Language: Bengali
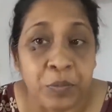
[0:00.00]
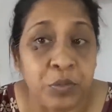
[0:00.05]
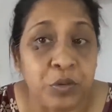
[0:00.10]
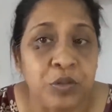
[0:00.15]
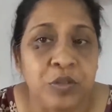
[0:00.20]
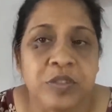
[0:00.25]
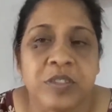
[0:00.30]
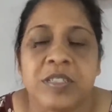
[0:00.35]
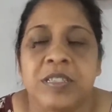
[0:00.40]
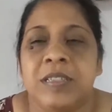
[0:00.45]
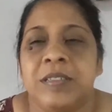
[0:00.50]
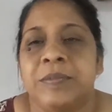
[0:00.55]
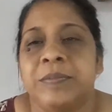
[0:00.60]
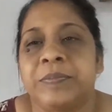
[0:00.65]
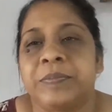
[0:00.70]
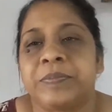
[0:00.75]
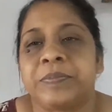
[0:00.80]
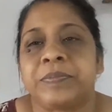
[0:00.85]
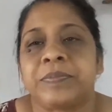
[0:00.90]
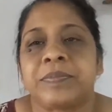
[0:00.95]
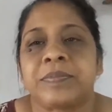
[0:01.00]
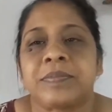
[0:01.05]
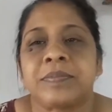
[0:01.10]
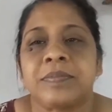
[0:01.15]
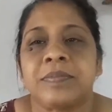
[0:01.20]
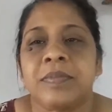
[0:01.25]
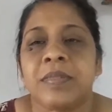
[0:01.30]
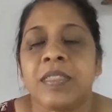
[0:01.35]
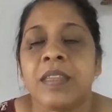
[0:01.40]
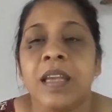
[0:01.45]
বলছি
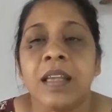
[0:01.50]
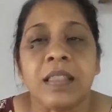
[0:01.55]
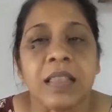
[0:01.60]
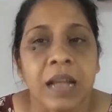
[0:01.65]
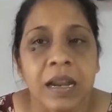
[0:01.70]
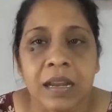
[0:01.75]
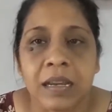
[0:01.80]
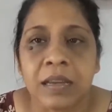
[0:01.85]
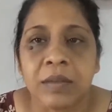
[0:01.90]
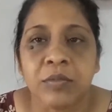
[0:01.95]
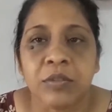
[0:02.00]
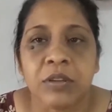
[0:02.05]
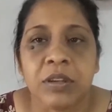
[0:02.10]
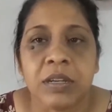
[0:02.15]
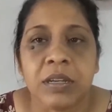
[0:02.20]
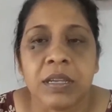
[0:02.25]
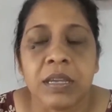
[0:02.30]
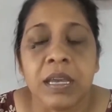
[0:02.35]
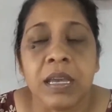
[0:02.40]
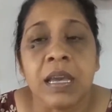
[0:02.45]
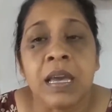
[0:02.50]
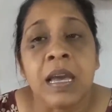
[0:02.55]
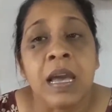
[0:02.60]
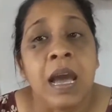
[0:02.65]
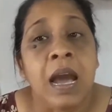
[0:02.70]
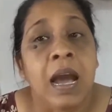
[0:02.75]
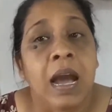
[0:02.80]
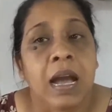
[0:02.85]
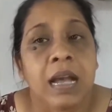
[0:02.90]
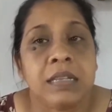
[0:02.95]
তার আগে বলে নি
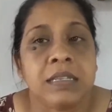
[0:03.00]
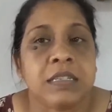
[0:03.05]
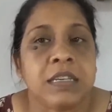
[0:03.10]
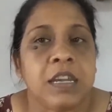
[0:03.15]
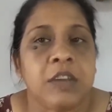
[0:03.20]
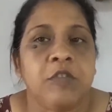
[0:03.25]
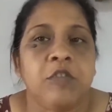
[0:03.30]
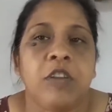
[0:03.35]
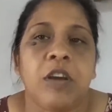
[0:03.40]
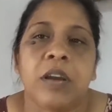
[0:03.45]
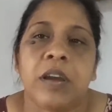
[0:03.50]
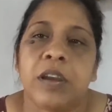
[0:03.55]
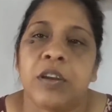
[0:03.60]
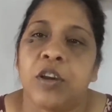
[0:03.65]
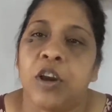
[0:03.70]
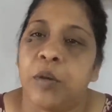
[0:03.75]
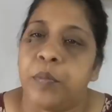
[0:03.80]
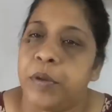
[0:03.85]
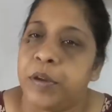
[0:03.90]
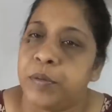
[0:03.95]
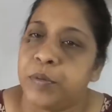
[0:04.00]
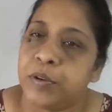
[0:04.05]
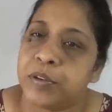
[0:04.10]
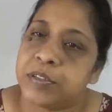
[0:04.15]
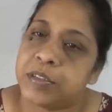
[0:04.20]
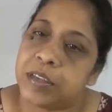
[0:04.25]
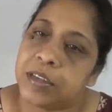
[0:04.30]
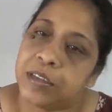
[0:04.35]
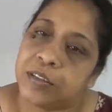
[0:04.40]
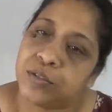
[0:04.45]
আজকের ভ্লগের কমেন্ট
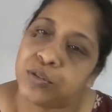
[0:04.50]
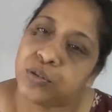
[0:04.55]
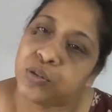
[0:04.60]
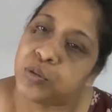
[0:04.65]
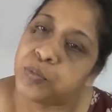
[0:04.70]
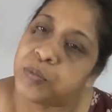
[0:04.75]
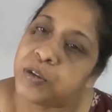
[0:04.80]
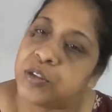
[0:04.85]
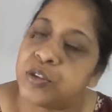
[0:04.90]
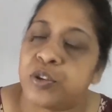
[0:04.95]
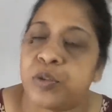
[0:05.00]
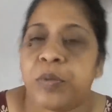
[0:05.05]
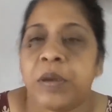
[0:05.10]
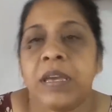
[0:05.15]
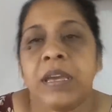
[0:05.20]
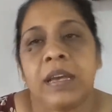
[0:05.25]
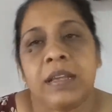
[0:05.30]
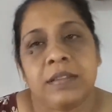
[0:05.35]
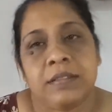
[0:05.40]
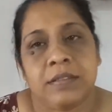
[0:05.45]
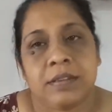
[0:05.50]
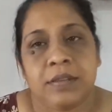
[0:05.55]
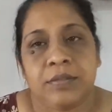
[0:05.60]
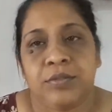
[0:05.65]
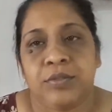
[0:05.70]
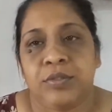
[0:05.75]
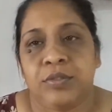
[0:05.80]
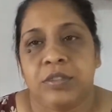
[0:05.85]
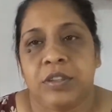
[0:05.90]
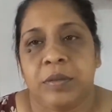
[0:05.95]
বক্সে কিন্তু তোমরা সবাই
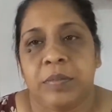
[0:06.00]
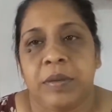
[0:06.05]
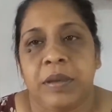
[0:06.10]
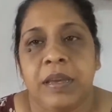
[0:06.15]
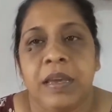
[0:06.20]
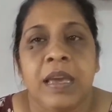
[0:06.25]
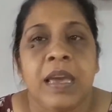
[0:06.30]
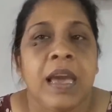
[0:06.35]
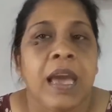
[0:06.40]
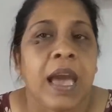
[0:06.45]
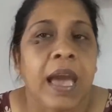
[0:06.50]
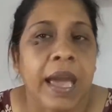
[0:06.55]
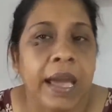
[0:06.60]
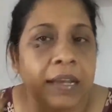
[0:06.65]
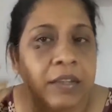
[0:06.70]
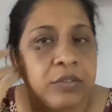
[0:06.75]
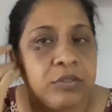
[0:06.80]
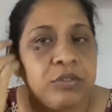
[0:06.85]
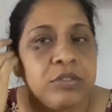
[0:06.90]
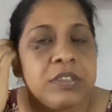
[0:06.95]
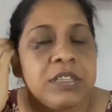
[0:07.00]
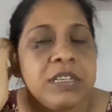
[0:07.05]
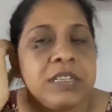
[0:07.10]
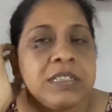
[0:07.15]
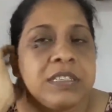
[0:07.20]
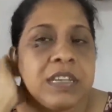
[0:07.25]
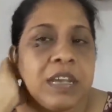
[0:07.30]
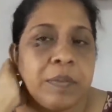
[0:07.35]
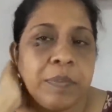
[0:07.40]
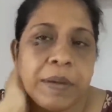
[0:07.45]
অ্যান্সারগুলো দেবে এক দুই তিন
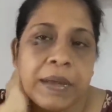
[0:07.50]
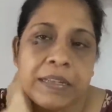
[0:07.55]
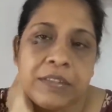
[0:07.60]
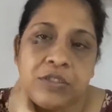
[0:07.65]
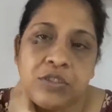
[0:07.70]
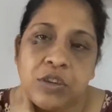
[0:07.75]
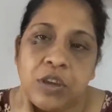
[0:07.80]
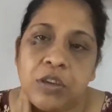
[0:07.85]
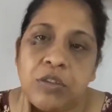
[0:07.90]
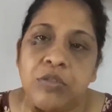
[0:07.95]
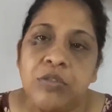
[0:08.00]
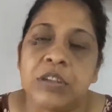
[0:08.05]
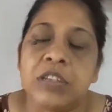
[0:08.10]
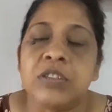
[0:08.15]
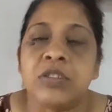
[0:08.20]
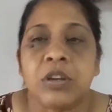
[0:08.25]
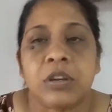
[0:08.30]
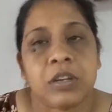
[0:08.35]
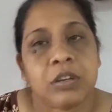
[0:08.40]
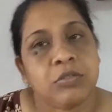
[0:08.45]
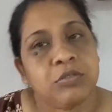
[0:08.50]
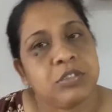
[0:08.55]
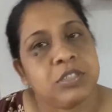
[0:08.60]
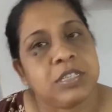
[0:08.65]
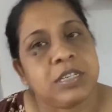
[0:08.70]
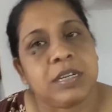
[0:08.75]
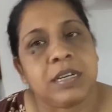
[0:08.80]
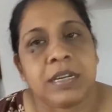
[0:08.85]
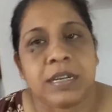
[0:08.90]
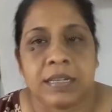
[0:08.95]
চার পাঁচ ছয় করে ছটা
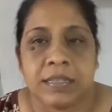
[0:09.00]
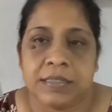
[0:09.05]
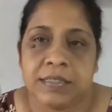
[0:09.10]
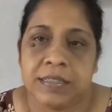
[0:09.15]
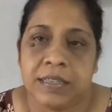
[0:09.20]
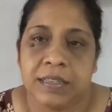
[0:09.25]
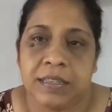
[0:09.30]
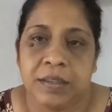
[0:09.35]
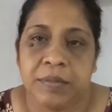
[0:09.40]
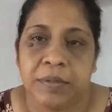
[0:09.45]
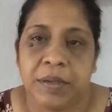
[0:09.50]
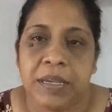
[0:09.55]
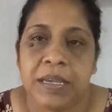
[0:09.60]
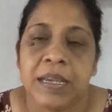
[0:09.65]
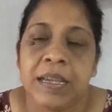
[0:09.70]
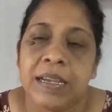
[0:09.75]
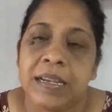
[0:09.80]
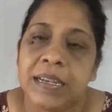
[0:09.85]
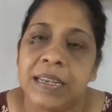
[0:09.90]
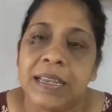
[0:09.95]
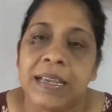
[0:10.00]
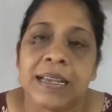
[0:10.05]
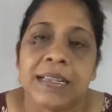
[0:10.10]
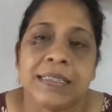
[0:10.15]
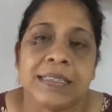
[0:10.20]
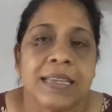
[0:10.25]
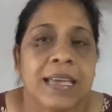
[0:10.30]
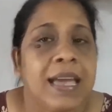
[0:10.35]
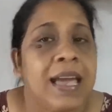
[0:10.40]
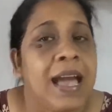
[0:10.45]
কোয়েশ্চেনের অ্যান্সার দেবে ঠিক
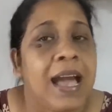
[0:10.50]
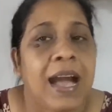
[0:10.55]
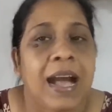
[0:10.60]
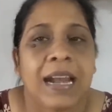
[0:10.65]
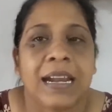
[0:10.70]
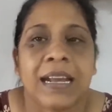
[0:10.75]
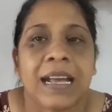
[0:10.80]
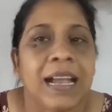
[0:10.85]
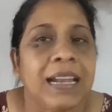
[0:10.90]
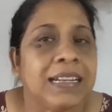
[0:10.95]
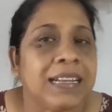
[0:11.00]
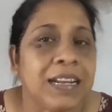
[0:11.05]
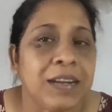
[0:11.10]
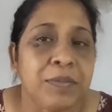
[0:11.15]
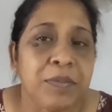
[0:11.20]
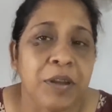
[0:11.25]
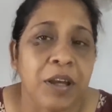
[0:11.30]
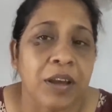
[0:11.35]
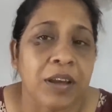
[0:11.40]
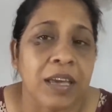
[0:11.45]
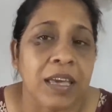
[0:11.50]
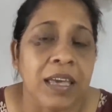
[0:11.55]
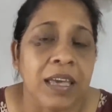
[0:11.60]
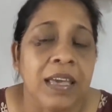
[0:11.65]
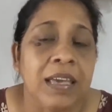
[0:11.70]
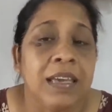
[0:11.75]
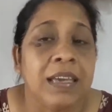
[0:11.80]
আছে আর কালকের ভ্লগে